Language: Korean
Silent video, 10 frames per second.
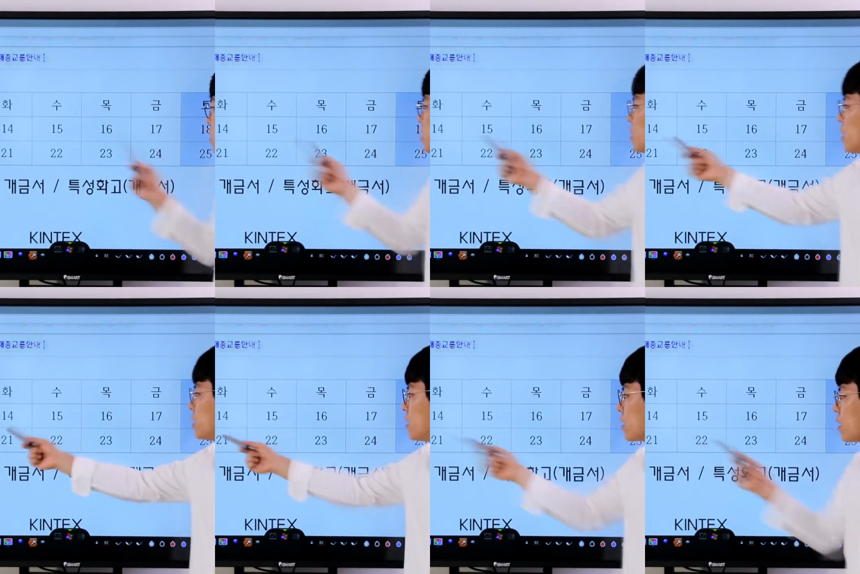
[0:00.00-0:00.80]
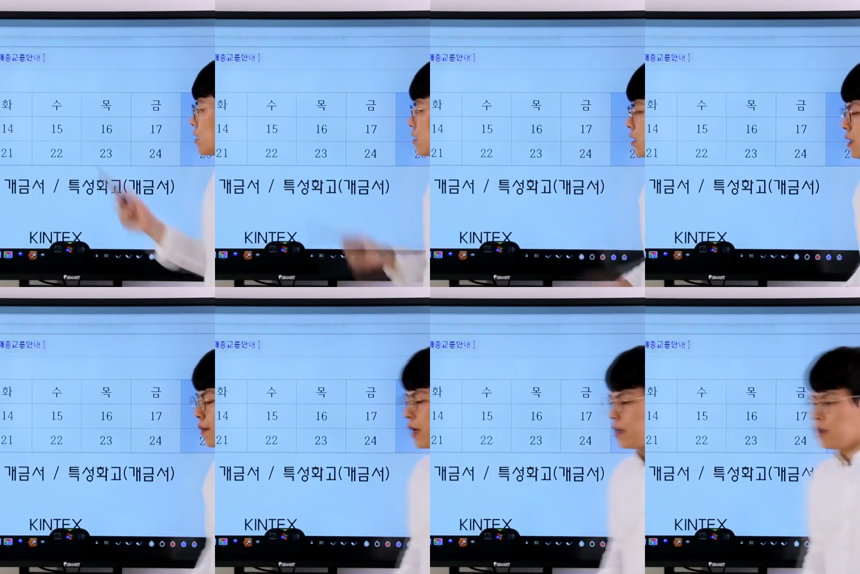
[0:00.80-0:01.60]
이때 진행되는
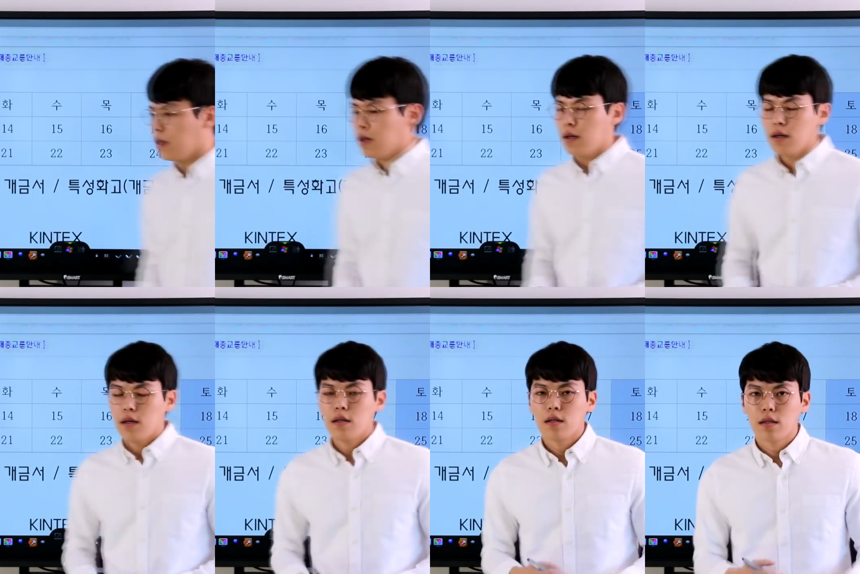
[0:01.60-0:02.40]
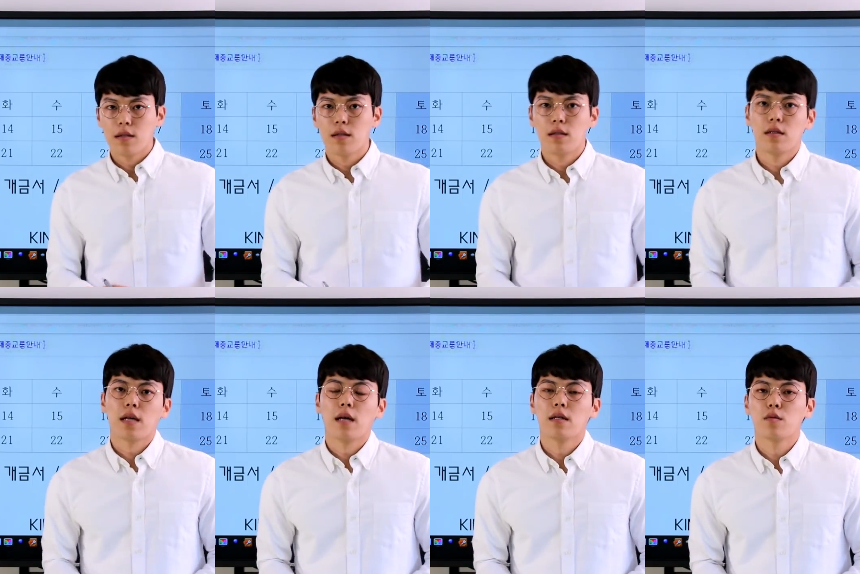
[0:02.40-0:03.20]
일반 그
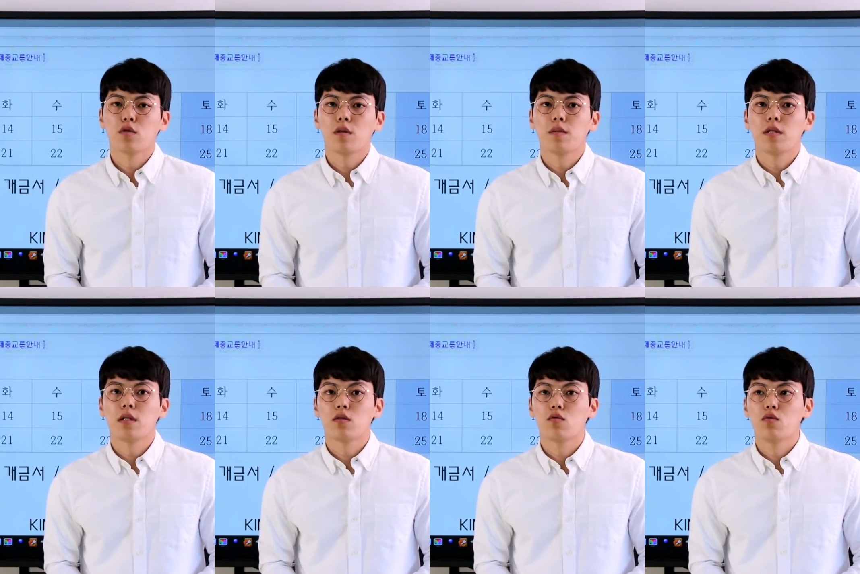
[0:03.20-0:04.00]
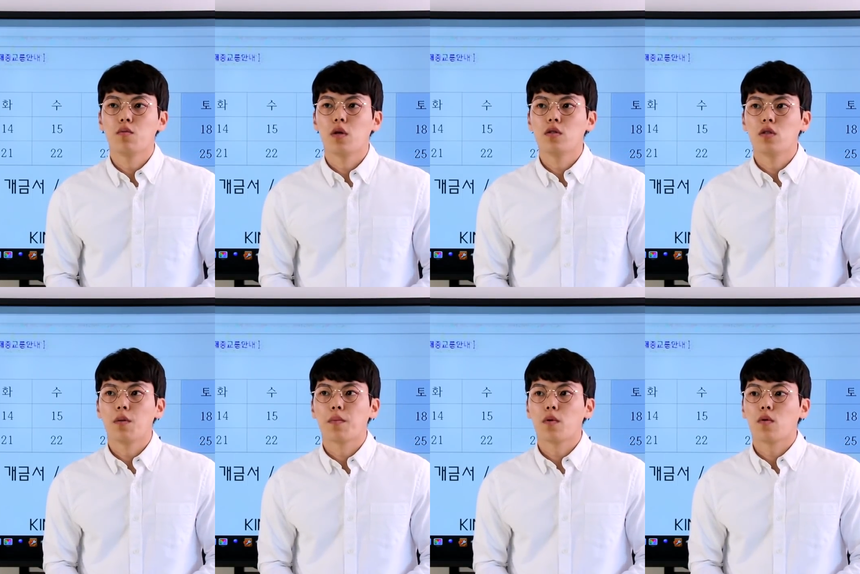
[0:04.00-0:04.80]
개인금융 서비스 직군
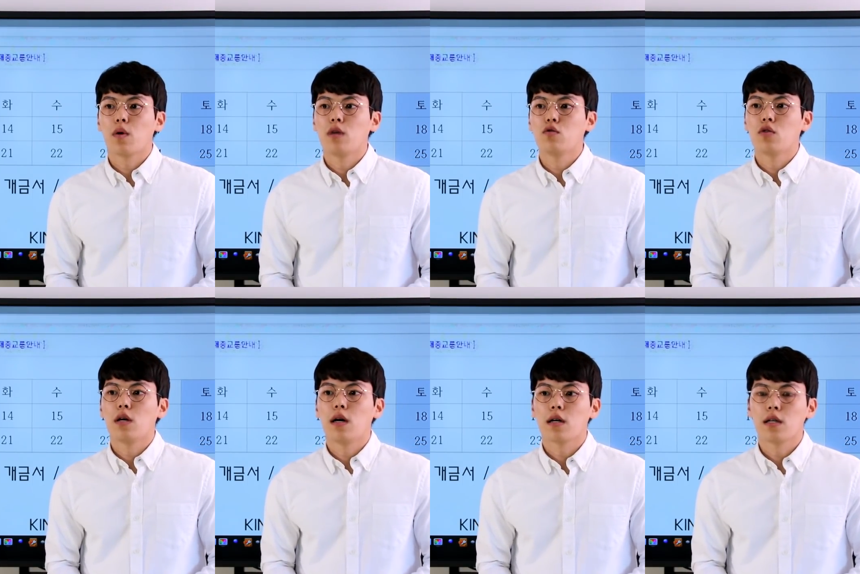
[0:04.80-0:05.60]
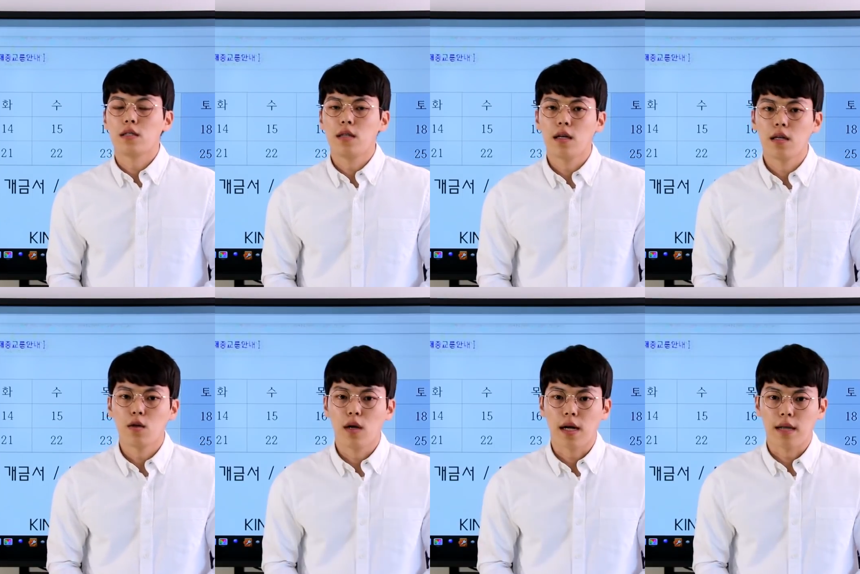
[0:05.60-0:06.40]
면접과 유사하게 진행이
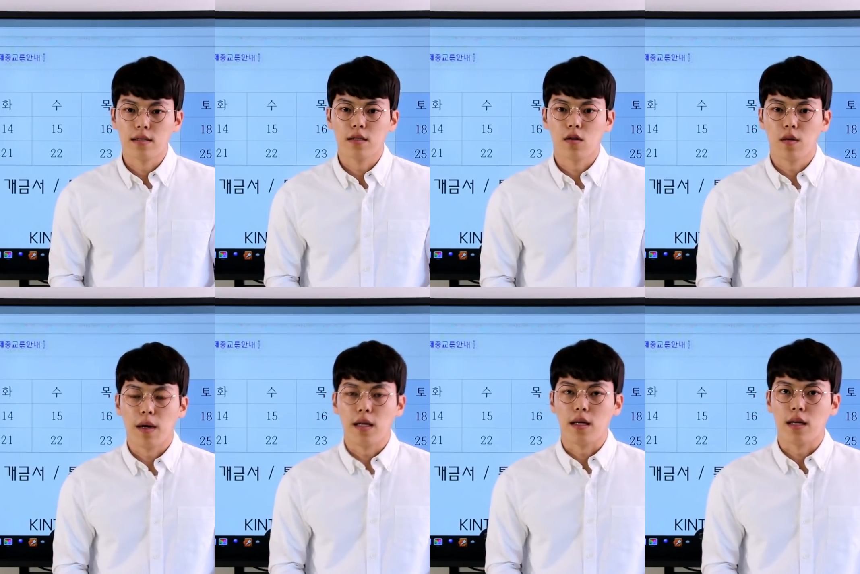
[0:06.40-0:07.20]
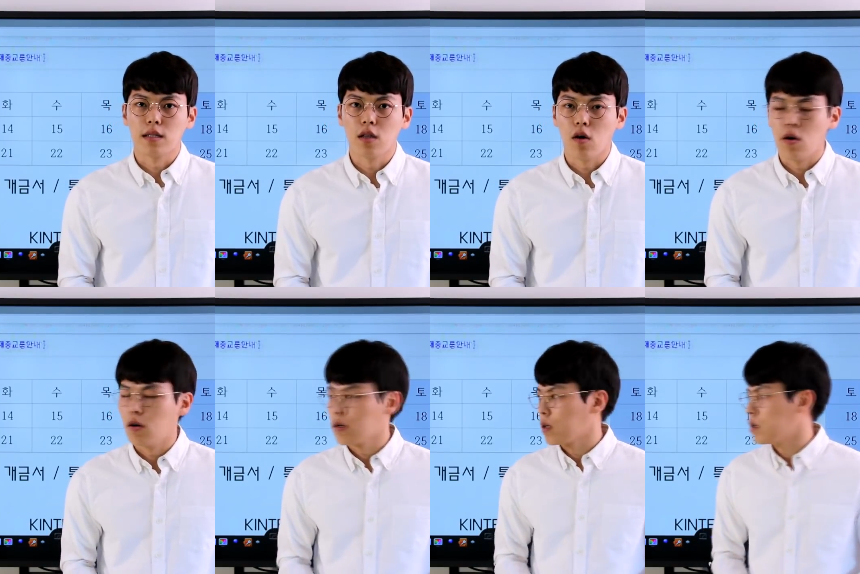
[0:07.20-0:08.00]
될 가능성이 많이 있겠죠?
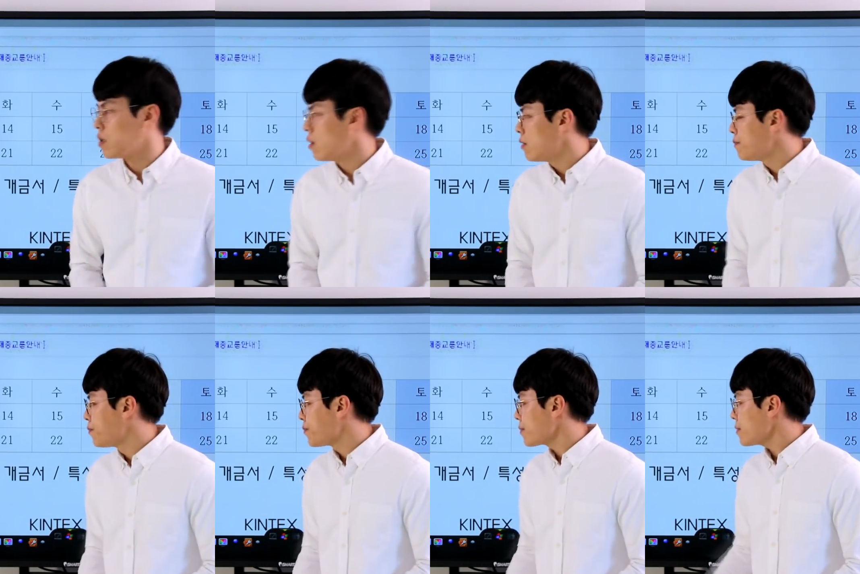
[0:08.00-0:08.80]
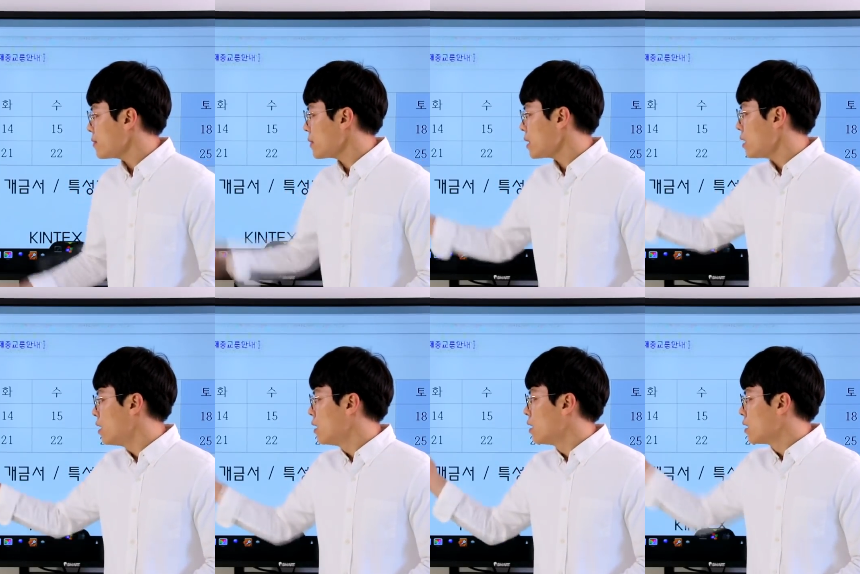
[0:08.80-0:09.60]
그래서
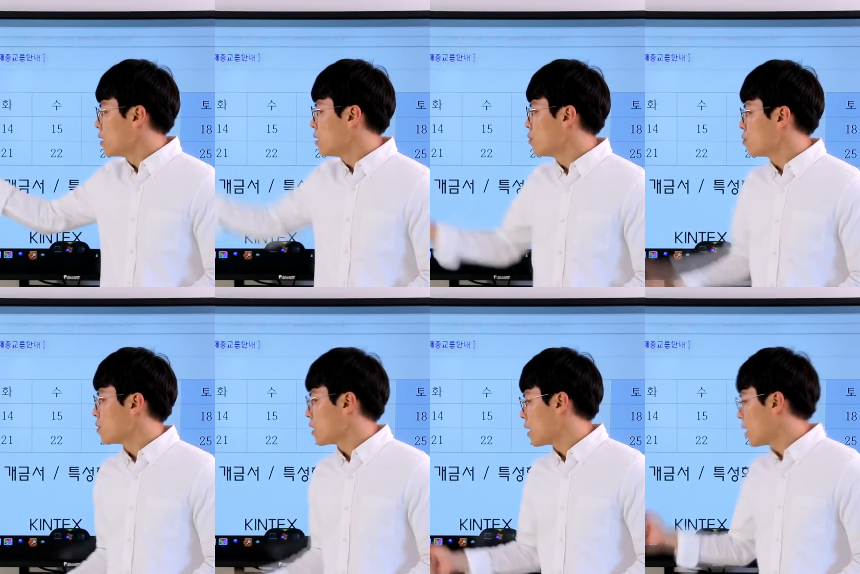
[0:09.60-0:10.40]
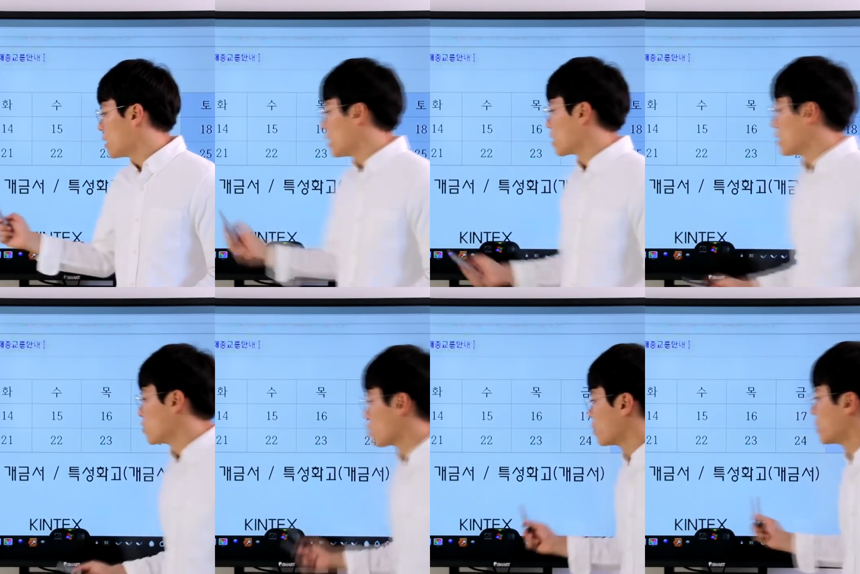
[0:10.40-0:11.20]
이 부분에 대한 이야기를
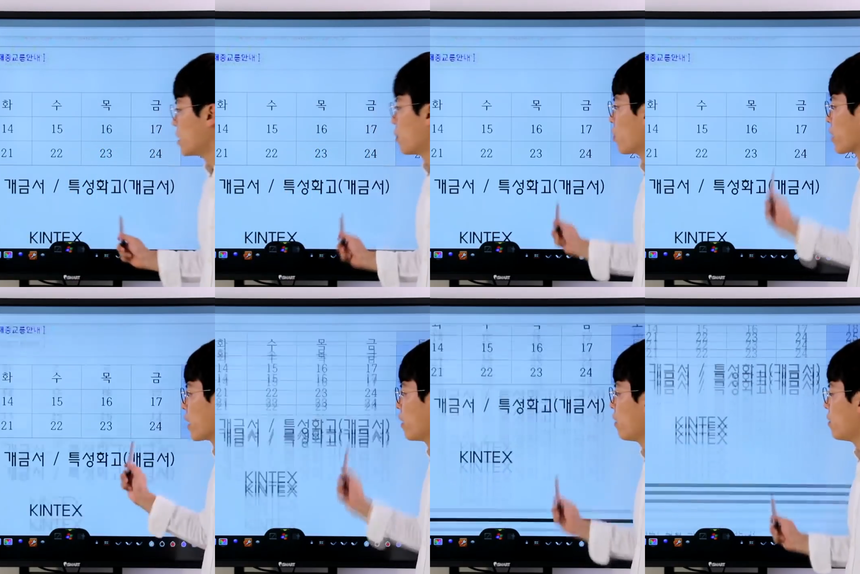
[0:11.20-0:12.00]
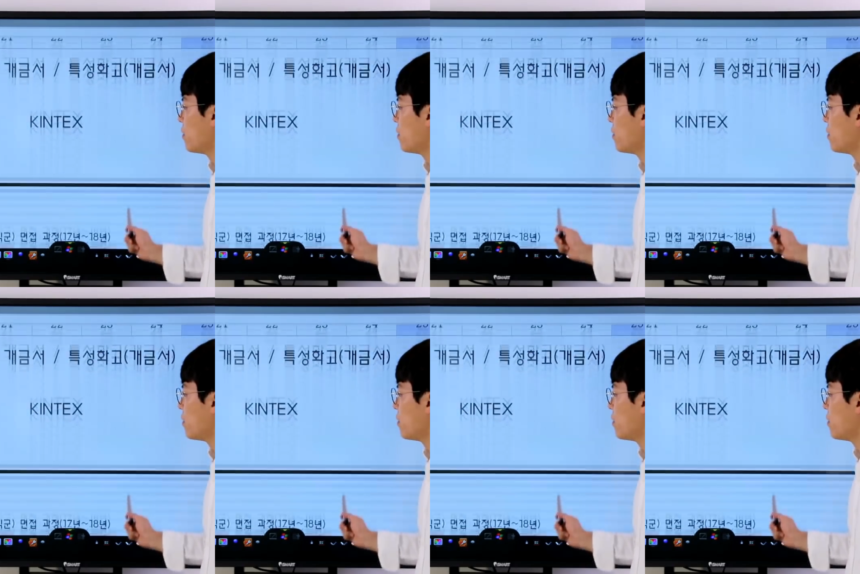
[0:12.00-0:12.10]
조금 드려볼게요.